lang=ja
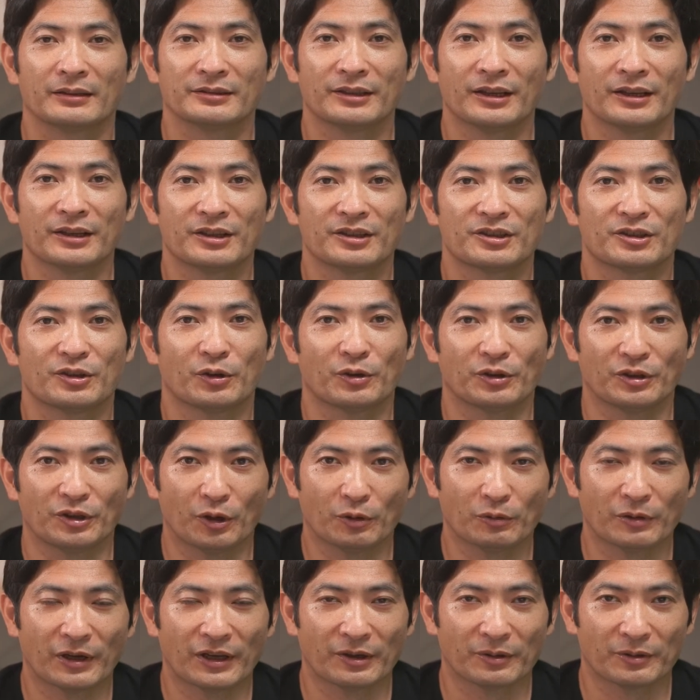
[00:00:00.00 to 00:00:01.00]
税理士の井
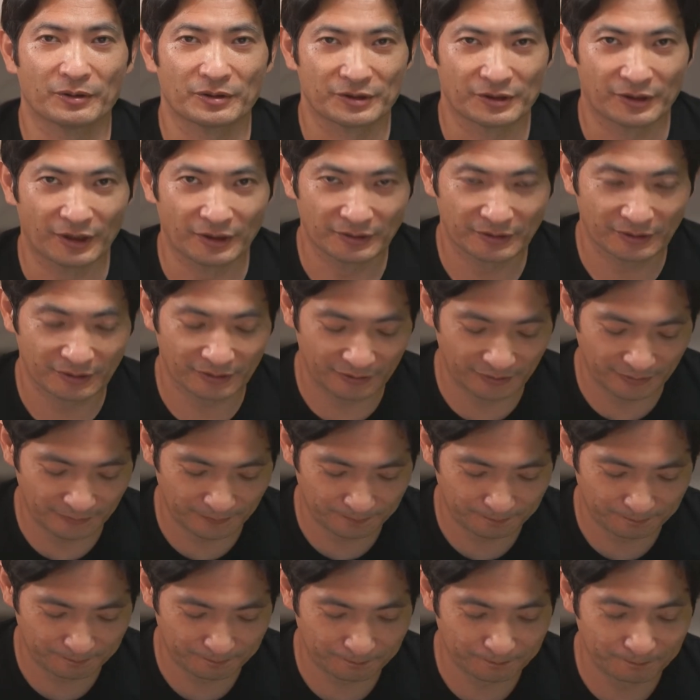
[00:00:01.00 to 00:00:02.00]
上洋一で
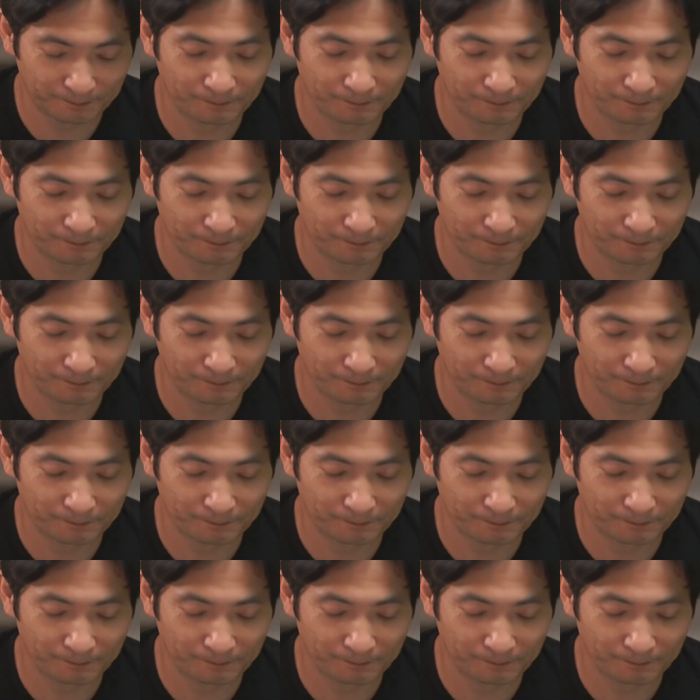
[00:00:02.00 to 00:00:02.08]
す。